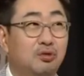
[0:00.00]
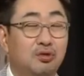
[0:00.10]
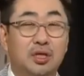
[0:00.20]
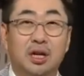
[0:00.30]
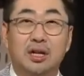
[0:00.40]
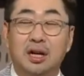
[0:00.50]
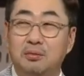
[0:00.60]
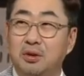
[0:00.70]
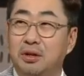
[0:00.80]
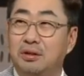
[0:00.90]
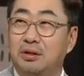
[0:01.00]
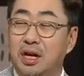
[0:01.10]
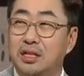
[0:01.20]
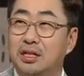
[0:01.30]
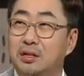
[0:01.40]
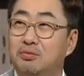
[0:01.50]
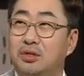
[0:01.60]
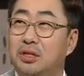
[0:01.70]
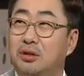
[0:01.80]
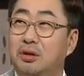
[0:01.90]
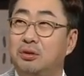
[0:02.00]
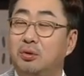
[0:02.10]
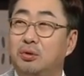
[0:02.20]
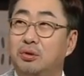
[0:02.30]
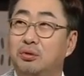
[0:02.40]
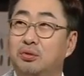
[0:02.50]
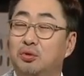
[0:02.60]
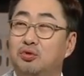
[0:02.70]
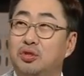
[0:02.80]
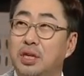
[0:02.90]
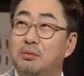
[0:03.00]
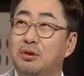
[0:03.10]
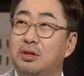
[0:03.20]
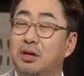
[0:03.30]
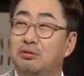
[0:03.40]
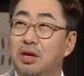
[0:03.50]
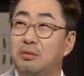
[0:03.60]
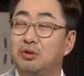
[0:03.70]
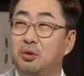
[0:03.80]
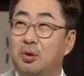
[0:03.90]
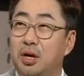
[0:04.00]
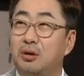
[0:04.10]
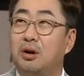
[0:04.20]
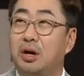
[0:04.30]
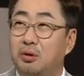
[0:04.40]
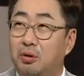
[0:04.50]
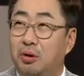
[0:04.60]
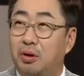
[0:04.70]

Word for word: 주차를 하면 딱지를 붙이건 혹은 또 주차 빌런이라고 사람들이 욕할 것 같고